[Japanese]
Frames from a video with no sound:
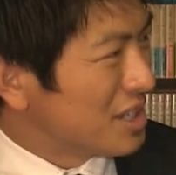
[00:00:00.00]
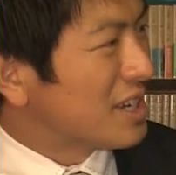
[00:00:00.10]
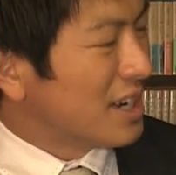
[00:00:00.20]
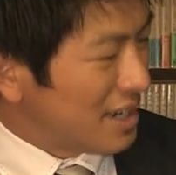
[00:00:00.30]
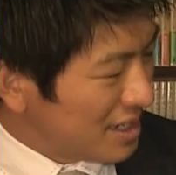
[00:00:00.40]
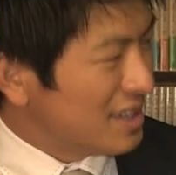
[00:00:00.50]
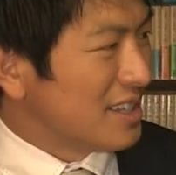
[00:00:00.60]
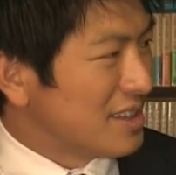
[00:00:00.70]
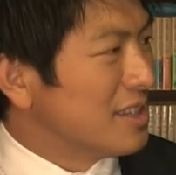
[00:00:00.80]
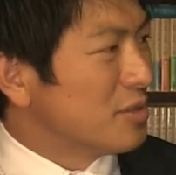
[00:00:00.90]
理解に
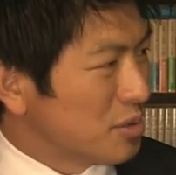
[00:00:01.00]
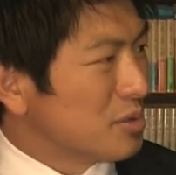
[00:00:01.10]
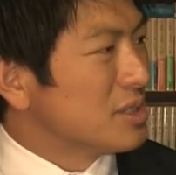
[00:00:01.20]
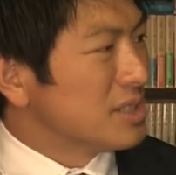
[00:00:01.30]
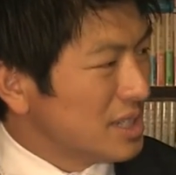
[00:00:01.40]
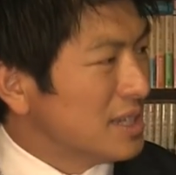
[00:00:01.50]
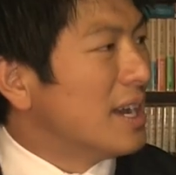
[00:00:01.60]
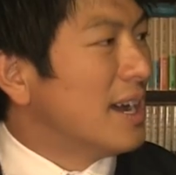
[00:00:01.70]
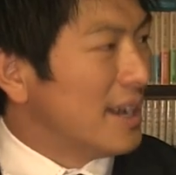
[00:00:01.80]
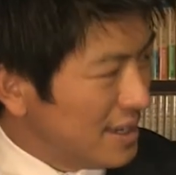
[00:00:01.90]
なっているということですね。そういうわ
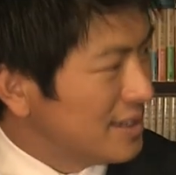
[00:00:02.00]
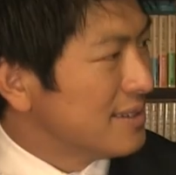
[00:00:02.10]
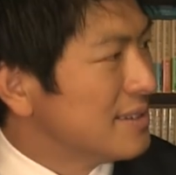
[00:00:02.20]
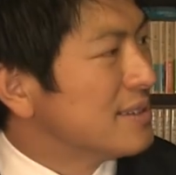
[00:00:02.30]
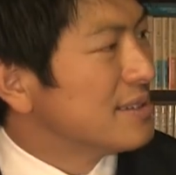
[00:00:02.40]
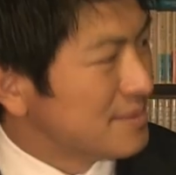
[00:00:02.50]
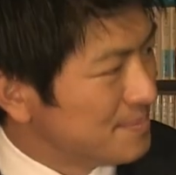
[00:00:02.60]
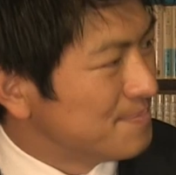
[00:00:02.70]
けなんですよね、はい、